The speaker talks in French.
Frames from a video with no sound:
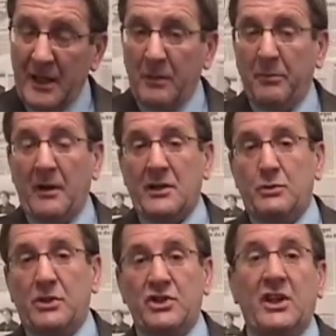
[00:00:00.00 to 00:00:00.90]
et par la
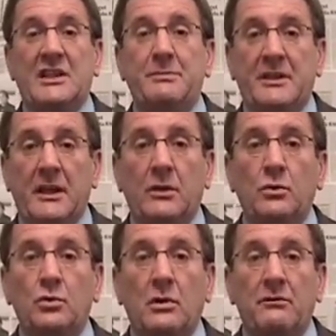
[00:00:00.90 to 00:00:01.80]
suite, j'ai expliqué que
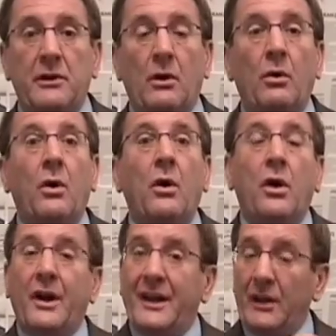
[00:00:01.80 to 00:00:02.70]
nous devions
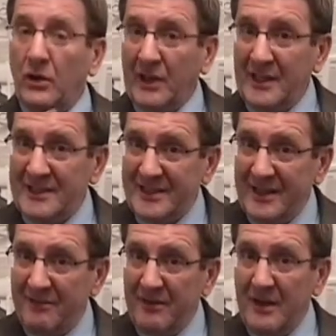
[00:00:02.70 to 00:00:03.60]
réorganiser
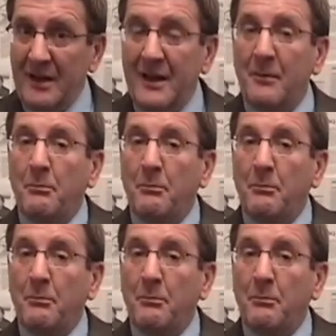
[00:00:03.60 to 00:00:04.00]
la ville,